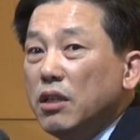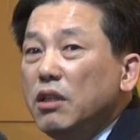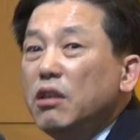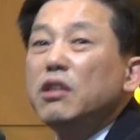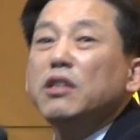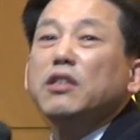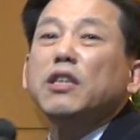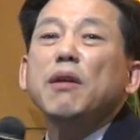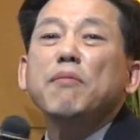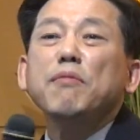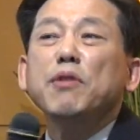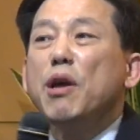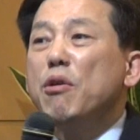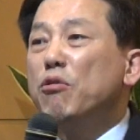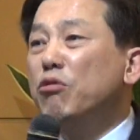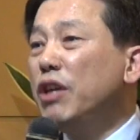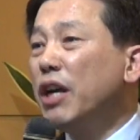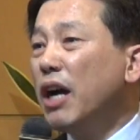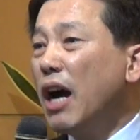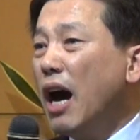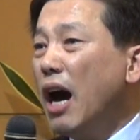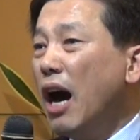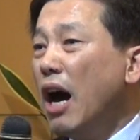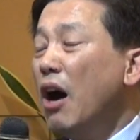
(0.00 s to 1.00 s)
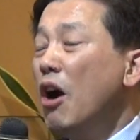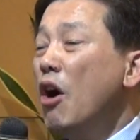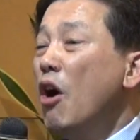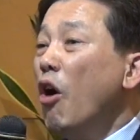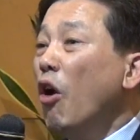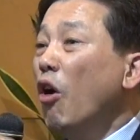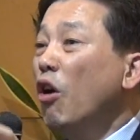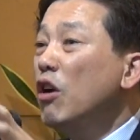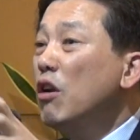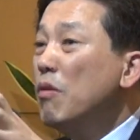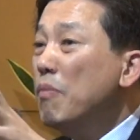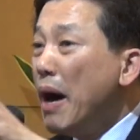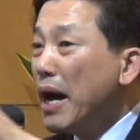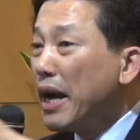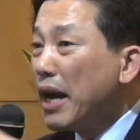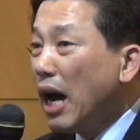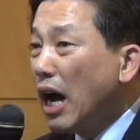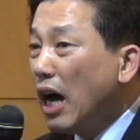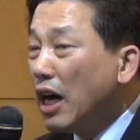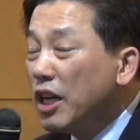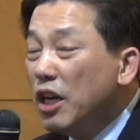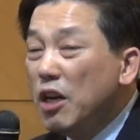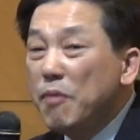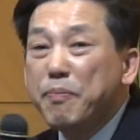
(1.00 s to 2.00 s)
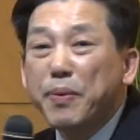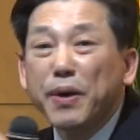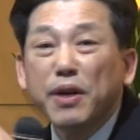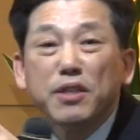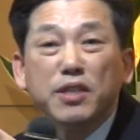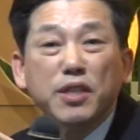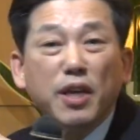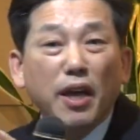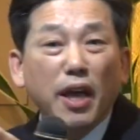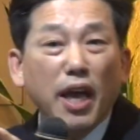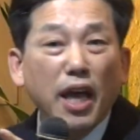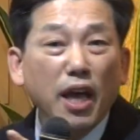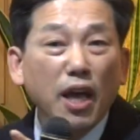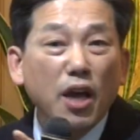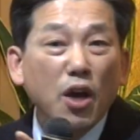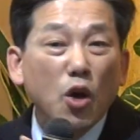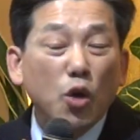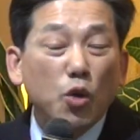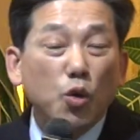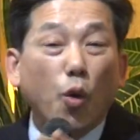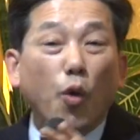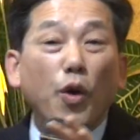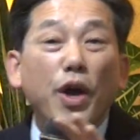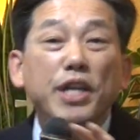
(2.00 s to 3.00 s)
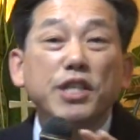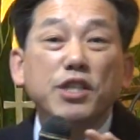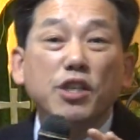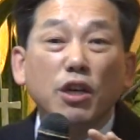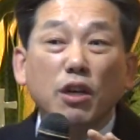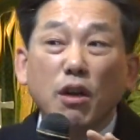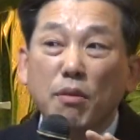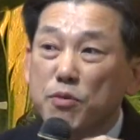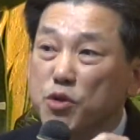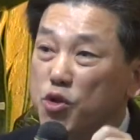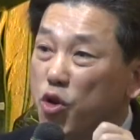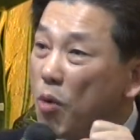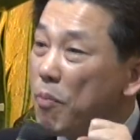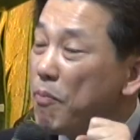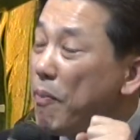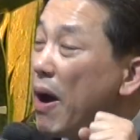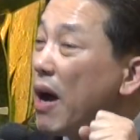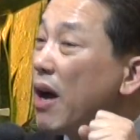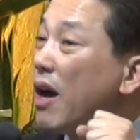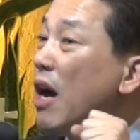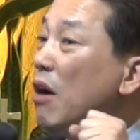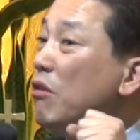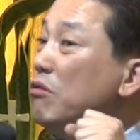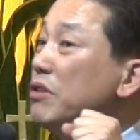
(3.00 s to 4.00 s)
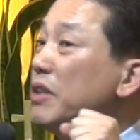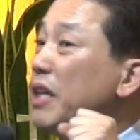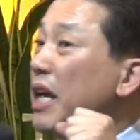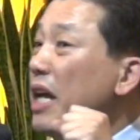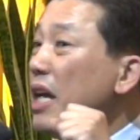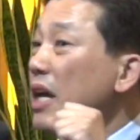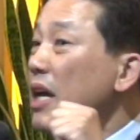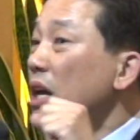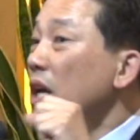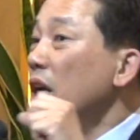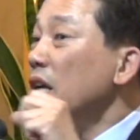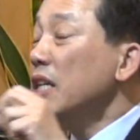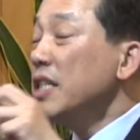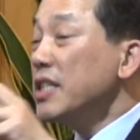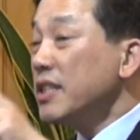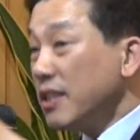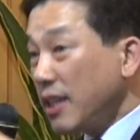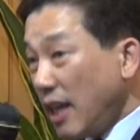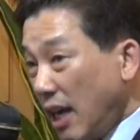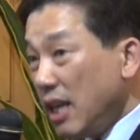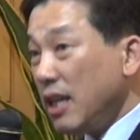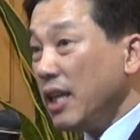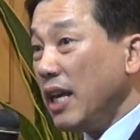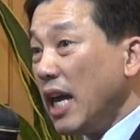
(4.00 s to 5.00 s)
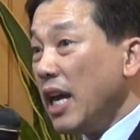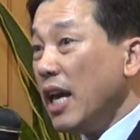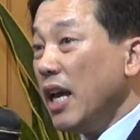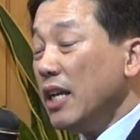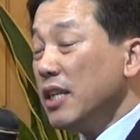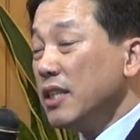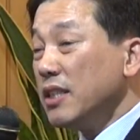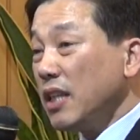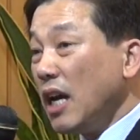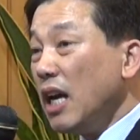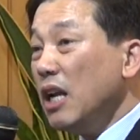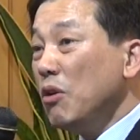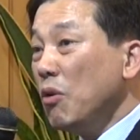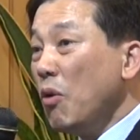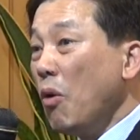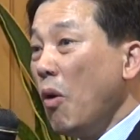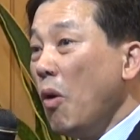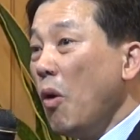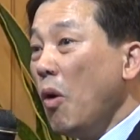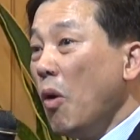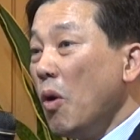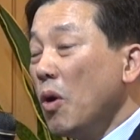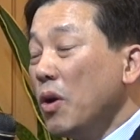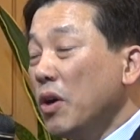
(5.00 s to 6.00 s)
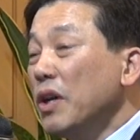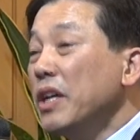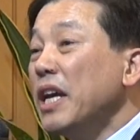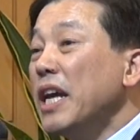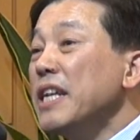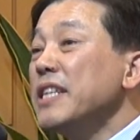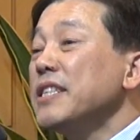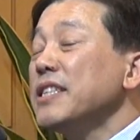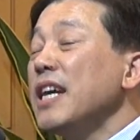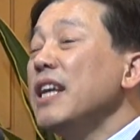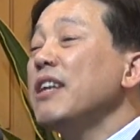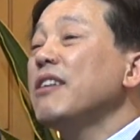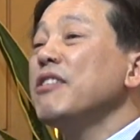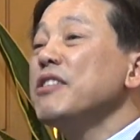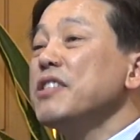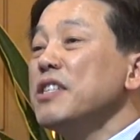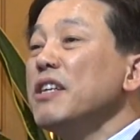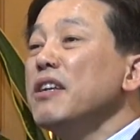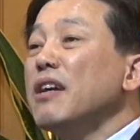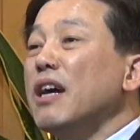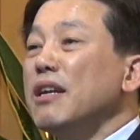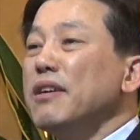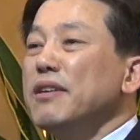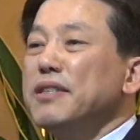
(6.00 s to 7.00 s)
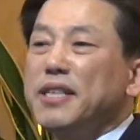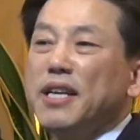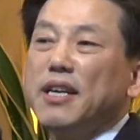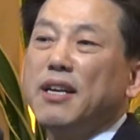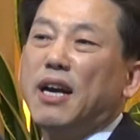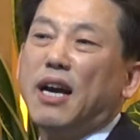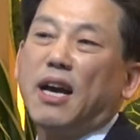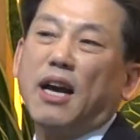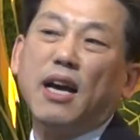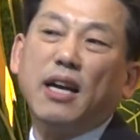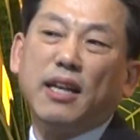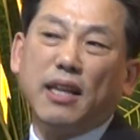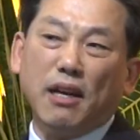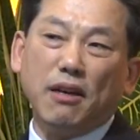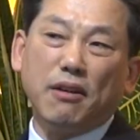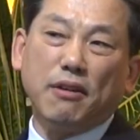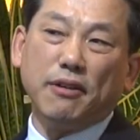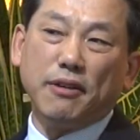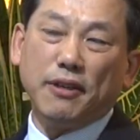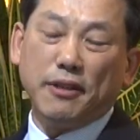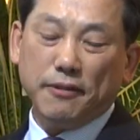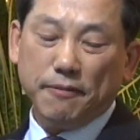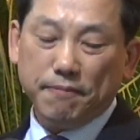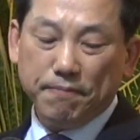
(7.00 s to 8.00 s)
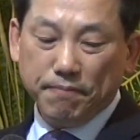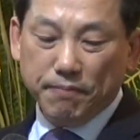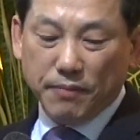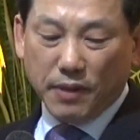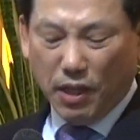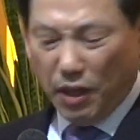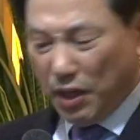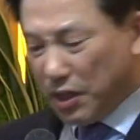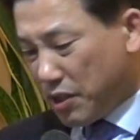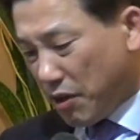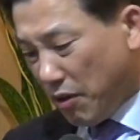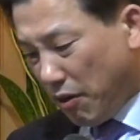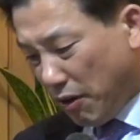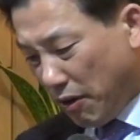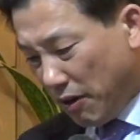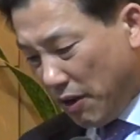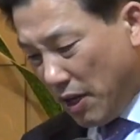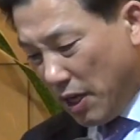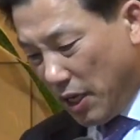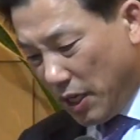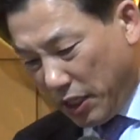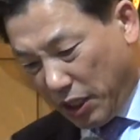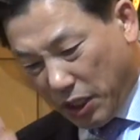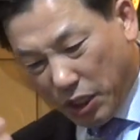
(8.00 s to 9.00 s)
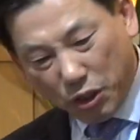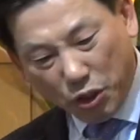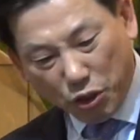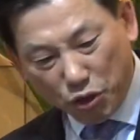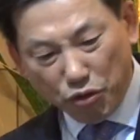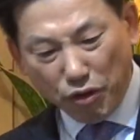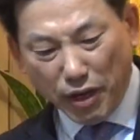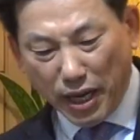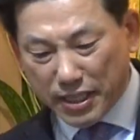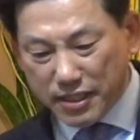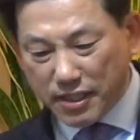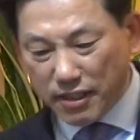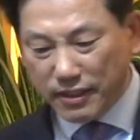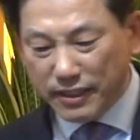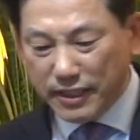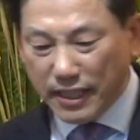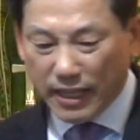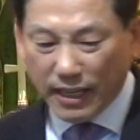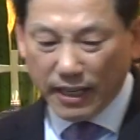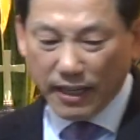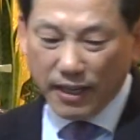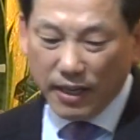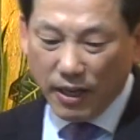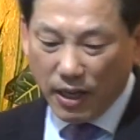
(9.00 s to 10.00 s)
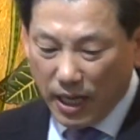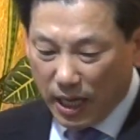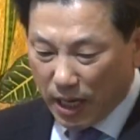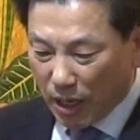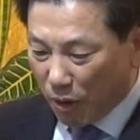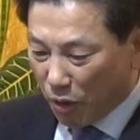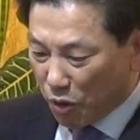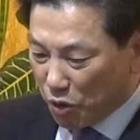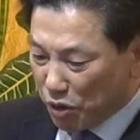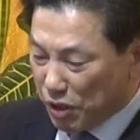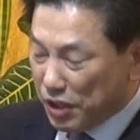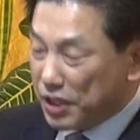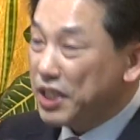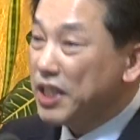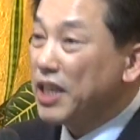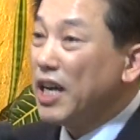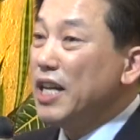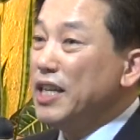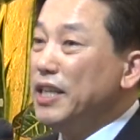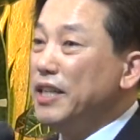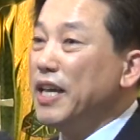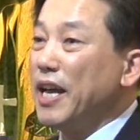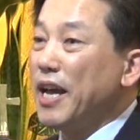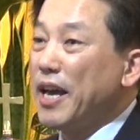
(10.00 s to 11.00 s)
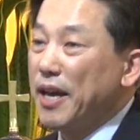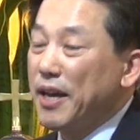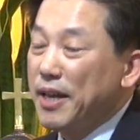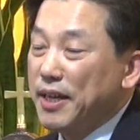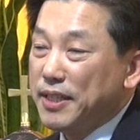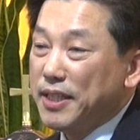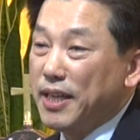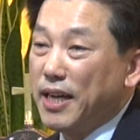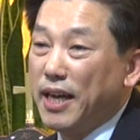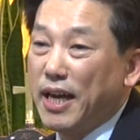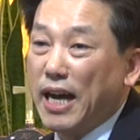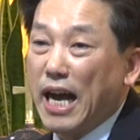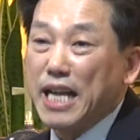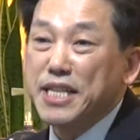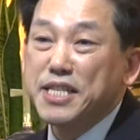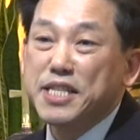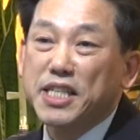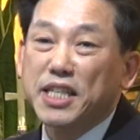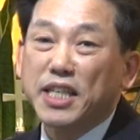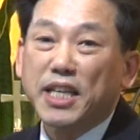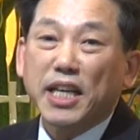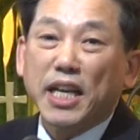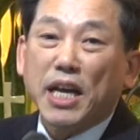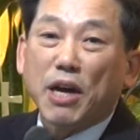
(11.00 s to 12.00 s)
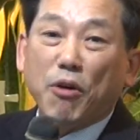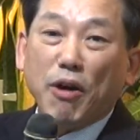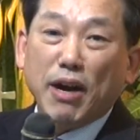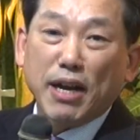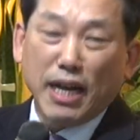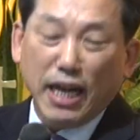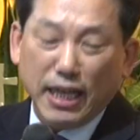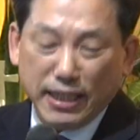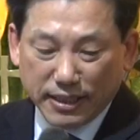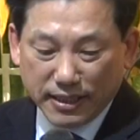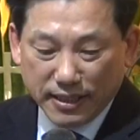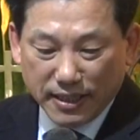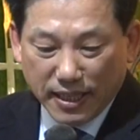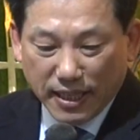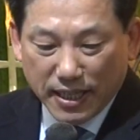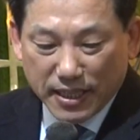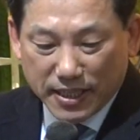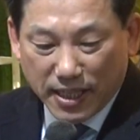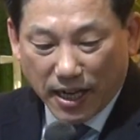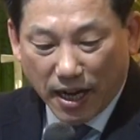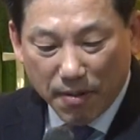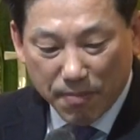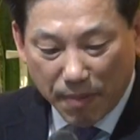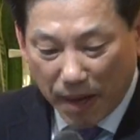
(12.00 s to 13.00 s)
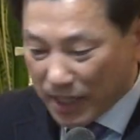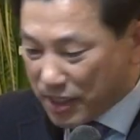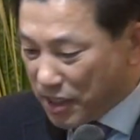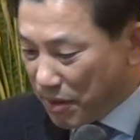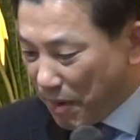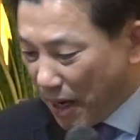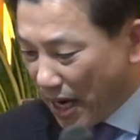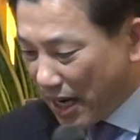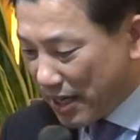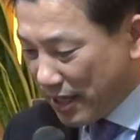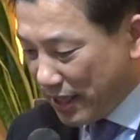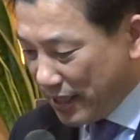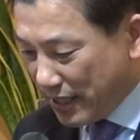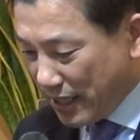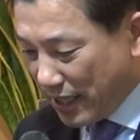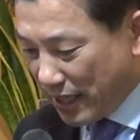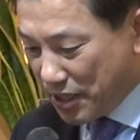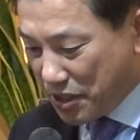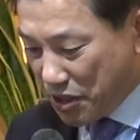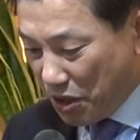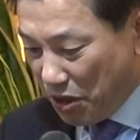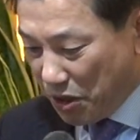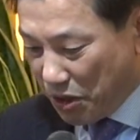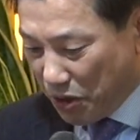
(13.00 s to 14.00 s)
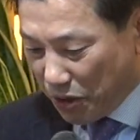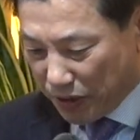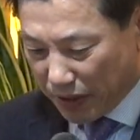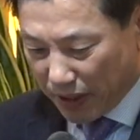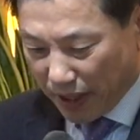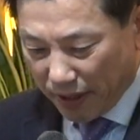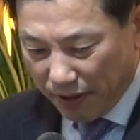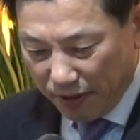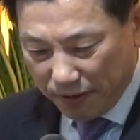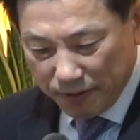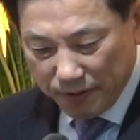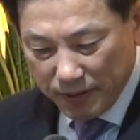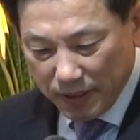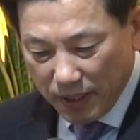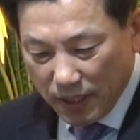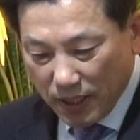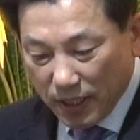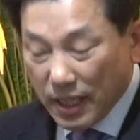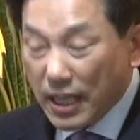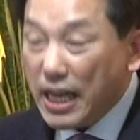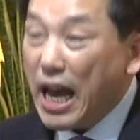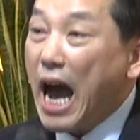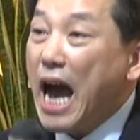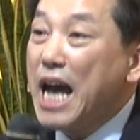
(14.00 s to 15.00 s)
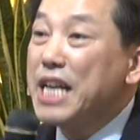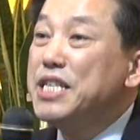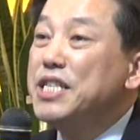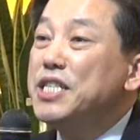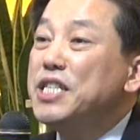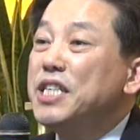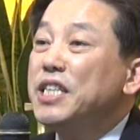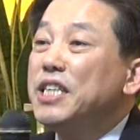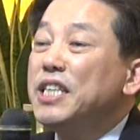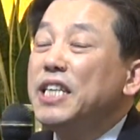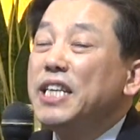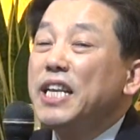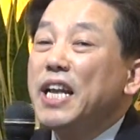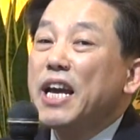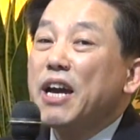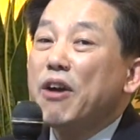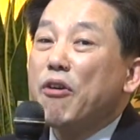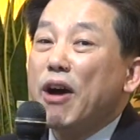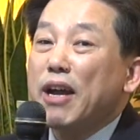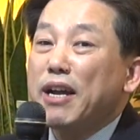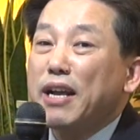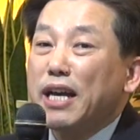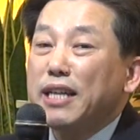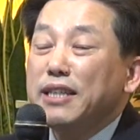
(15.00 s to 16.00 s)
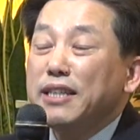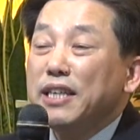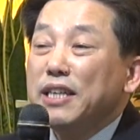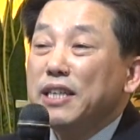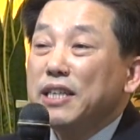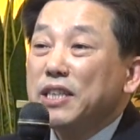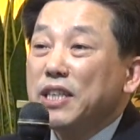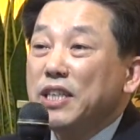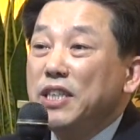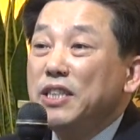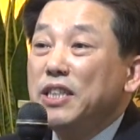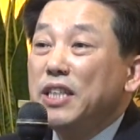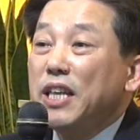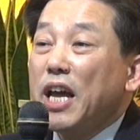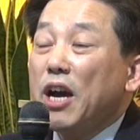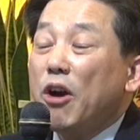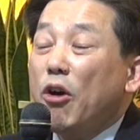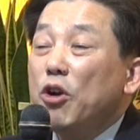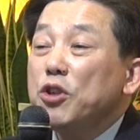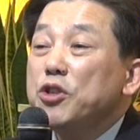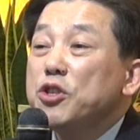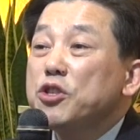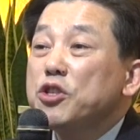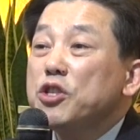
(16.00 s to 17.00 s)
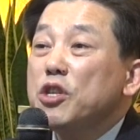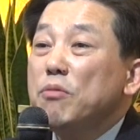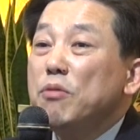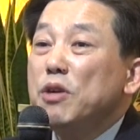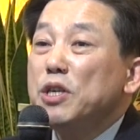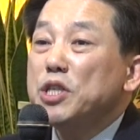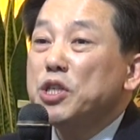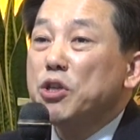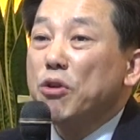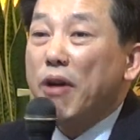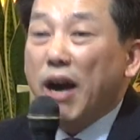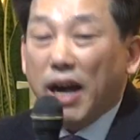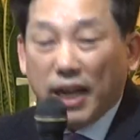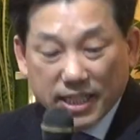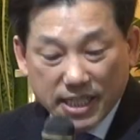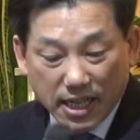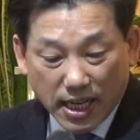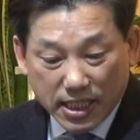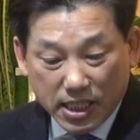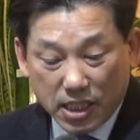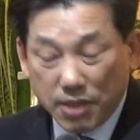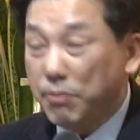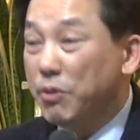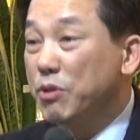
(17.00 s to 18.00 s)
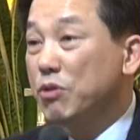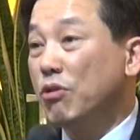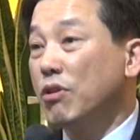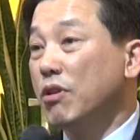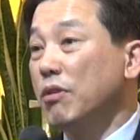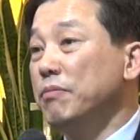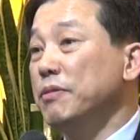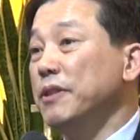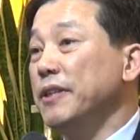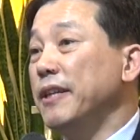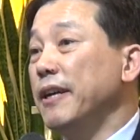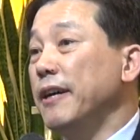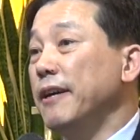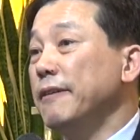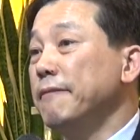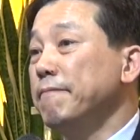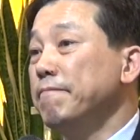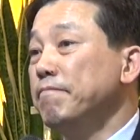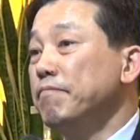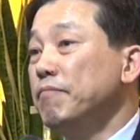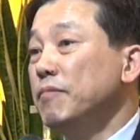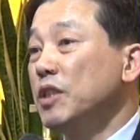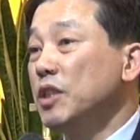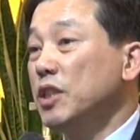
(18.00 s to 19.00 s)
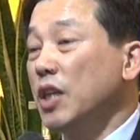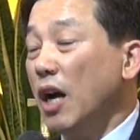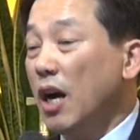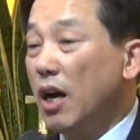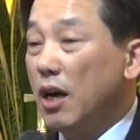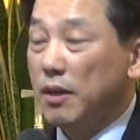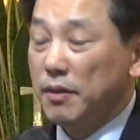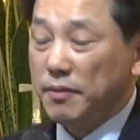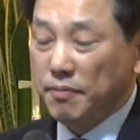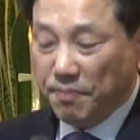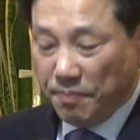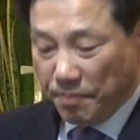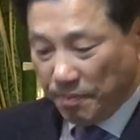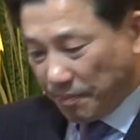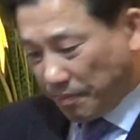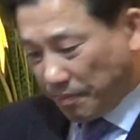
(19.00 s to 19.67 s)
이것 때문에 우리가 얼마나 일평생에 노예처럼 속박 가운데 살게 살고 그게 살 것인가를 생각하게 될 거예요. 그래서 그, 그 중에서 이제 오늘 시간인데 안식일에 관한 제가 마지막 이제 설교인데요. 이 안식일에 관한 그들의 허점을 정확히 제가 찝어줄 겁니다. 자,